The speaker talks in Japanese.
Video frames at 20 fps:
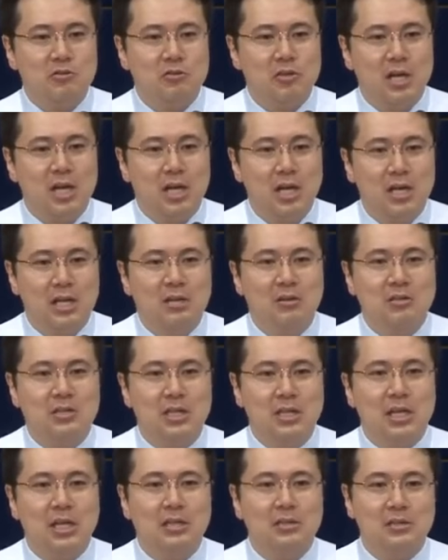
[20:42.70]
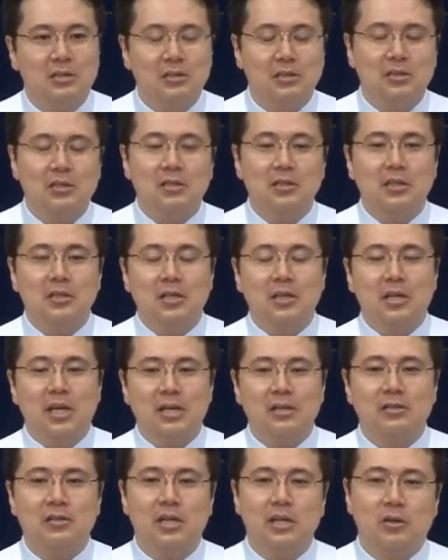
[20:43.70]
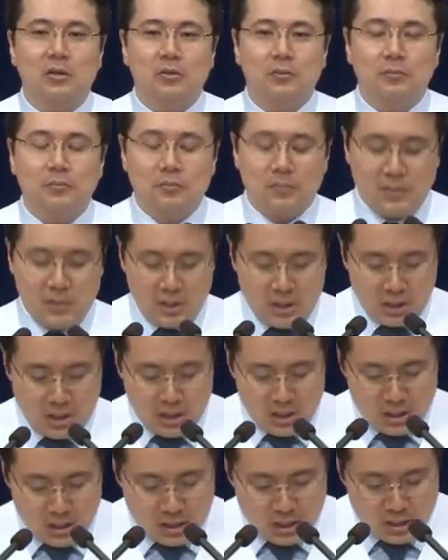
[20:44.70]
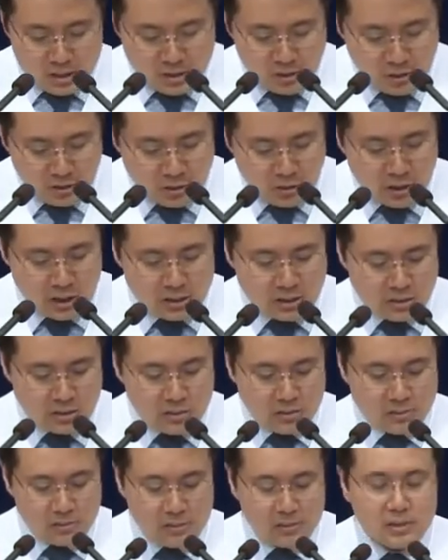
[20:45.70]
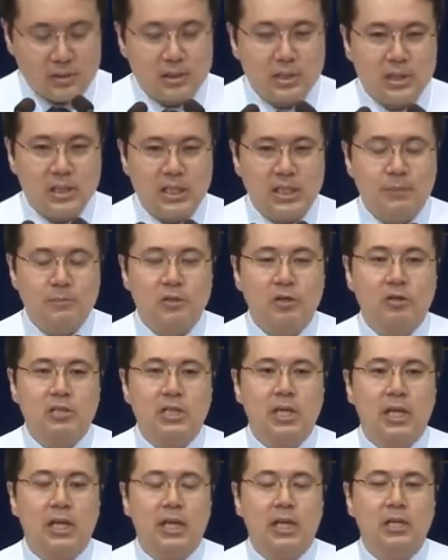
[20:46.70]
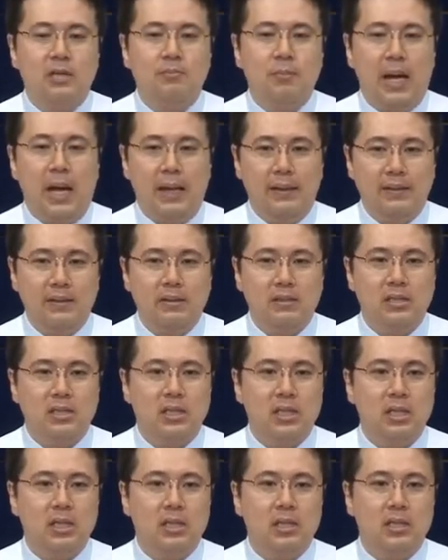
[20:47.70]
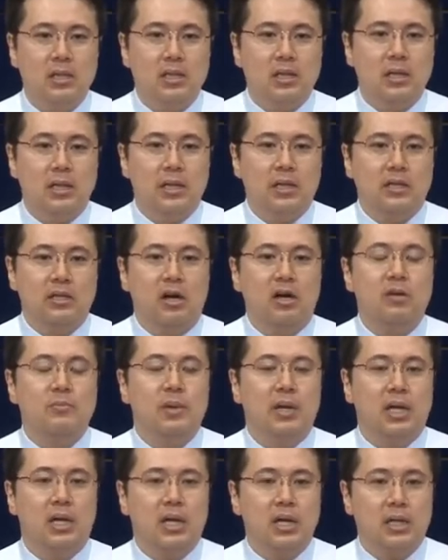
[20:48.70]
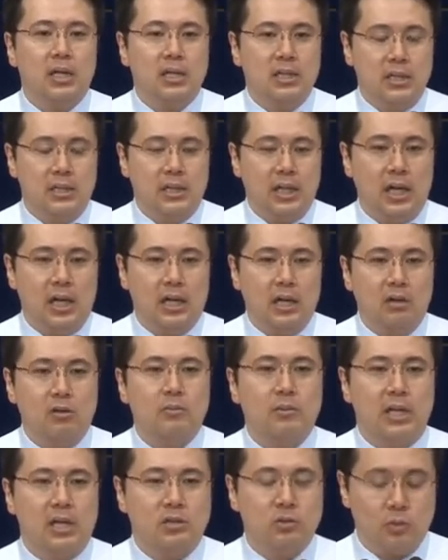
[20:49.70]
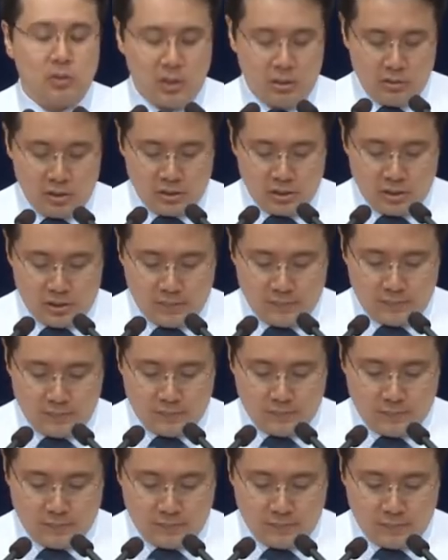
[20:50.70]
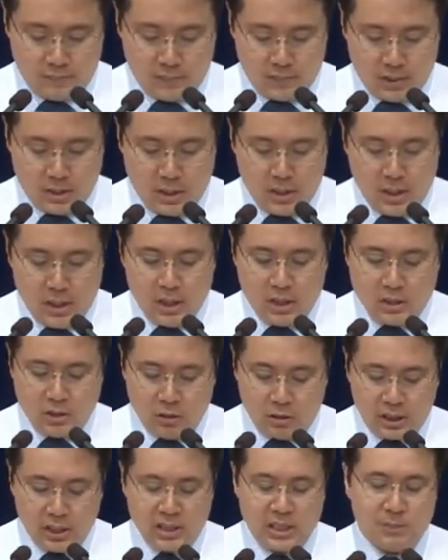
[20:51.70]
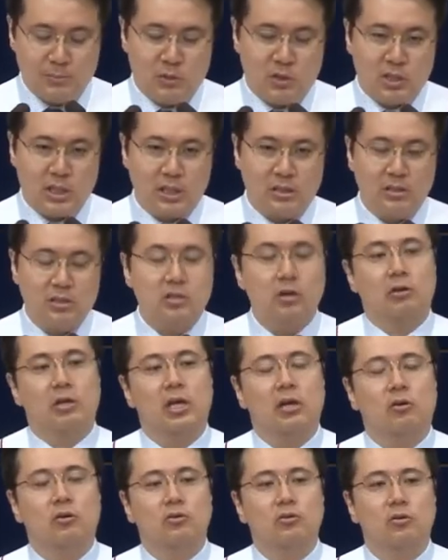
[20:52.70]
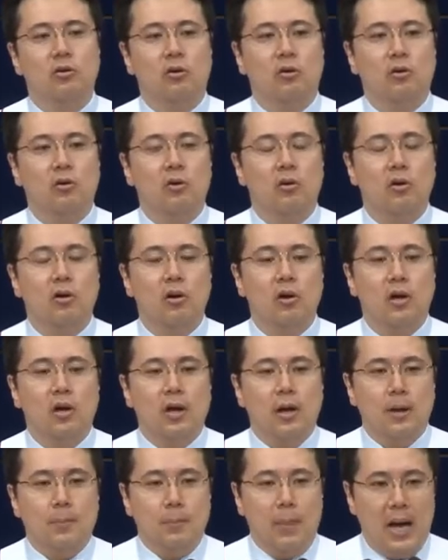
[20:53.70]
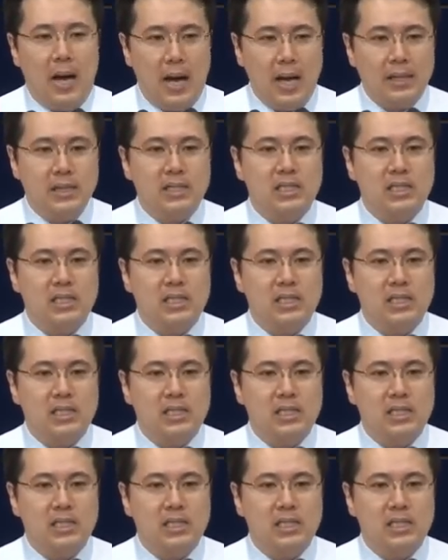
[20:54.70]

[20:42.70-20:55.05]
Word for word: 農作をするということはとても大変なんだなということを私も思ったんですけれども聖書では必ず植えた通りにえー、実りを結ぶと約束されています